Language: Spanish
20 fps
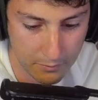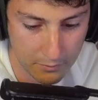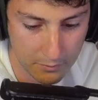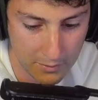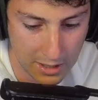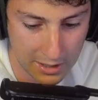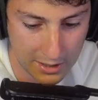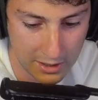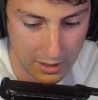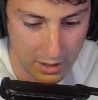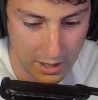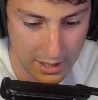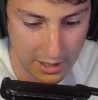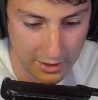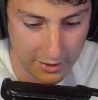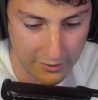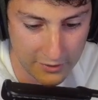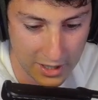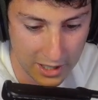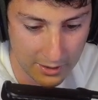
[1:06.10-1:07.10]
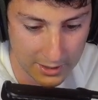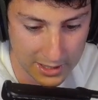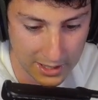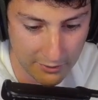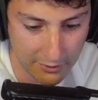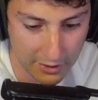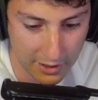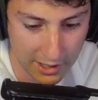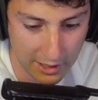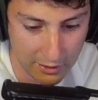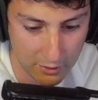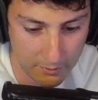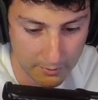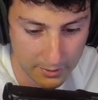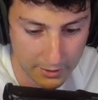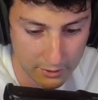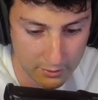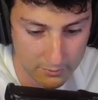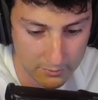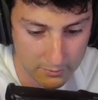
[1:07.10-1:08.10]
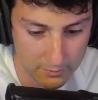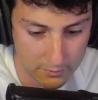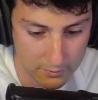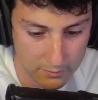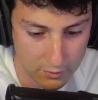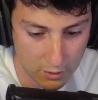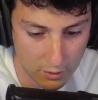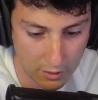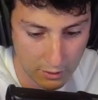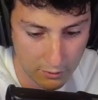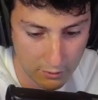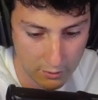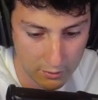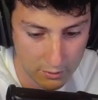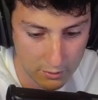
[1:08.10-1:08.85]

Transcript: Aquí ella tendría que haberse acercado, pero no lo hizo.